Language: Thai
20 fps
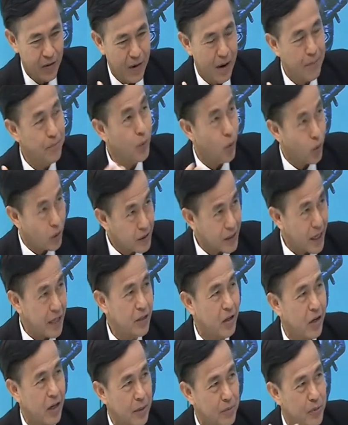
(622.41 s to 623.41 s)
ความโปร่งใส
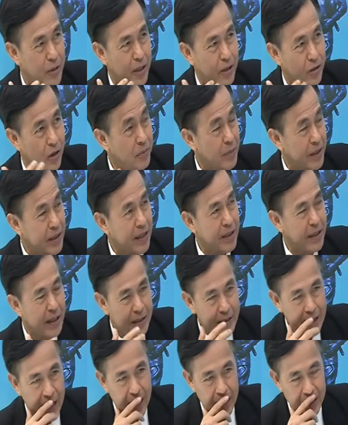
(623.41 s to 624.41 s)
หรือ c o r r รั t i o n ของประเทศ
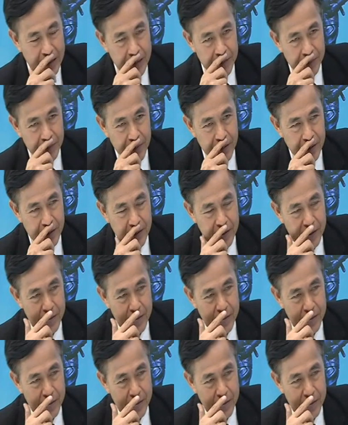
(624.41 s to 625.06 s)
ต่างๆเนี่ย